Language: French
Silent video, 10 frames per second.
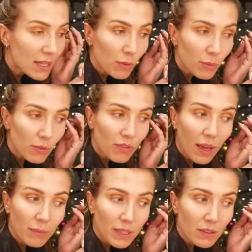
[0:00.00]
ça, on peut
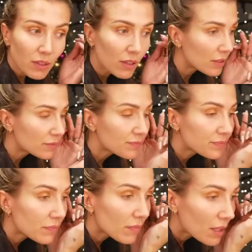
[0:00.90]
faire peut-être. c'est
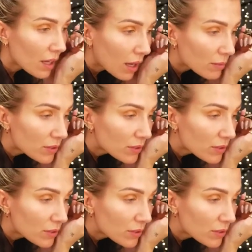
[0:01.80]
ça. Un